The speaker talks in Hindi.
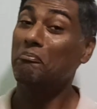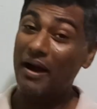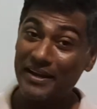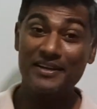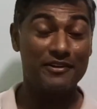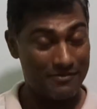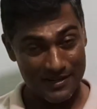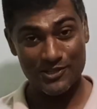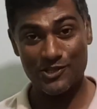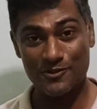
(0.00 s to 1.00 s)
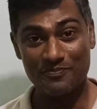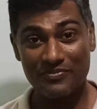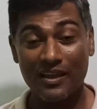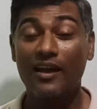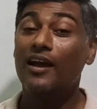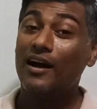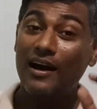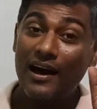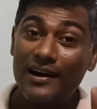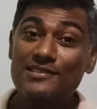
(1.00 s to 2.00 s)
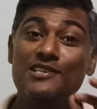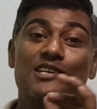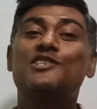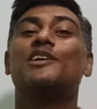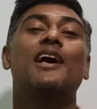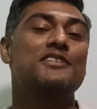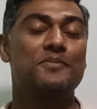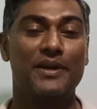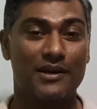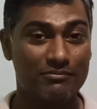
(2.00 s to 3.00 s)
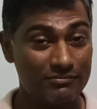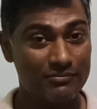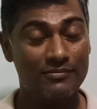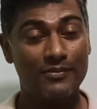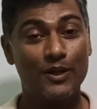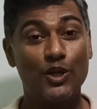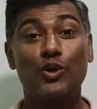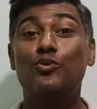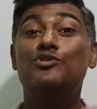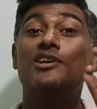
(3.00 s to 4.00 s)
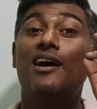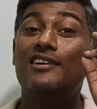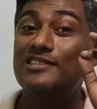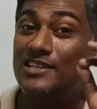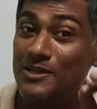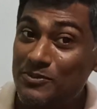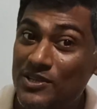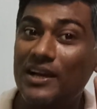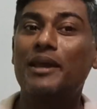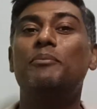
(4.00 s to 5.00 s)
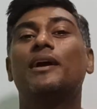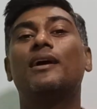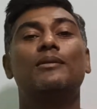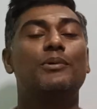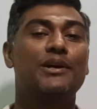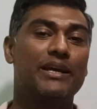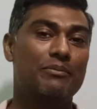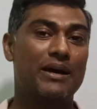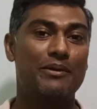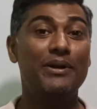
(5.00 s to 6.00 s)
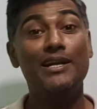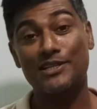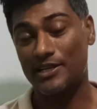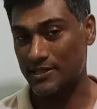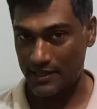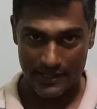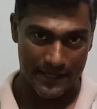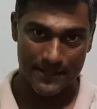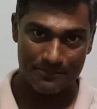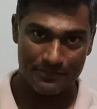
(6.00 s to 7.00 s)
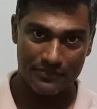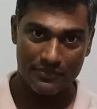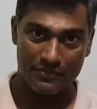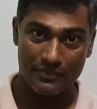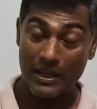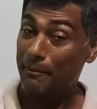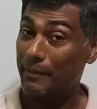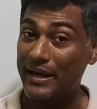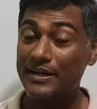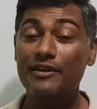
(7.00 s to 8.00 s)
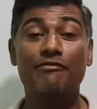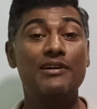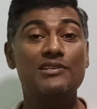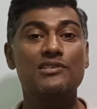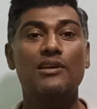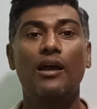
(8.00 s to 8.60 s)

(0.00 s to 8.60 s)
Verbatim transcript: माय डियर फ्रेंड्स आज इस क्लास में हम कुछ अजीब सा केमिकल बॉन्ड के बारे में डिस्कशन करेंगे माय डियर फ्रेंड्स